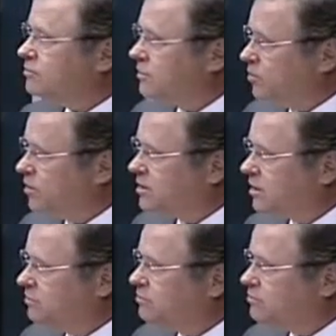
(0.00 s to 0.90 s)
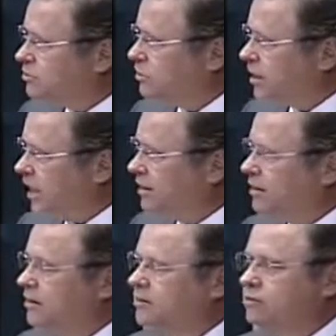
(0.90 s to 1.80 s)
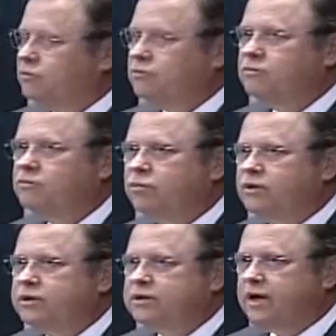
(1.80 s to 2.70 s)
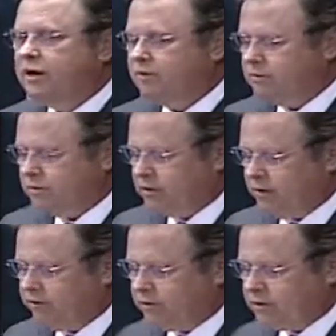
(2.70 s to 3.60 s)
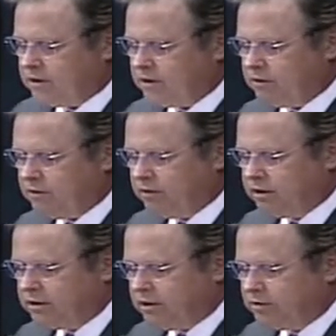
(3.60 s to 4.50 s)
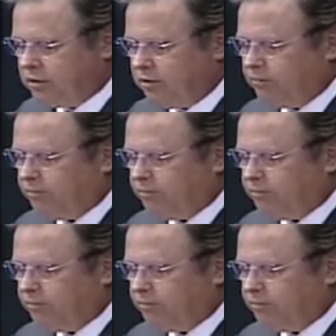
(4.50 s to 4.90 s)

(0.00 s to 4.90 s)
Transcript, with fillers: da missão de cada um policial e da Força de Segurança Nacional.